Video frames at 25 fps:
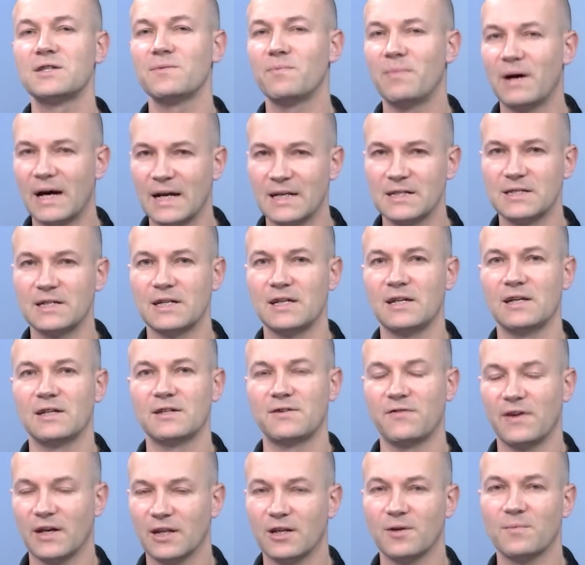ci
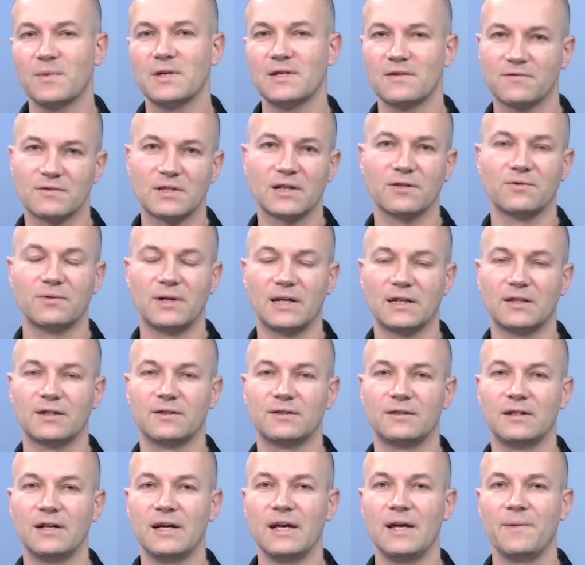bardziej świadomi ze względu na
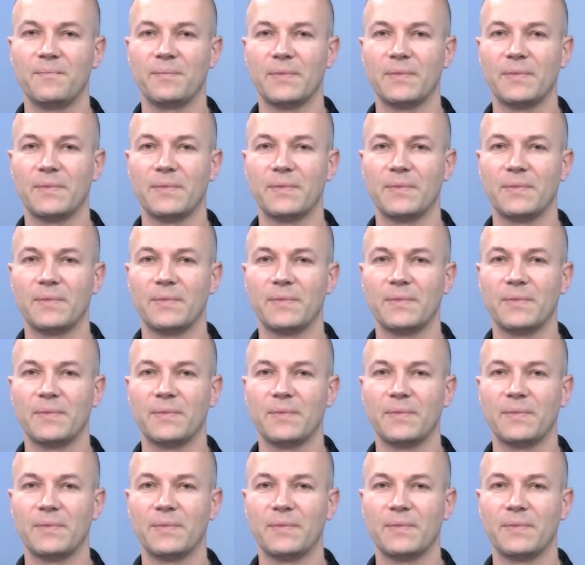to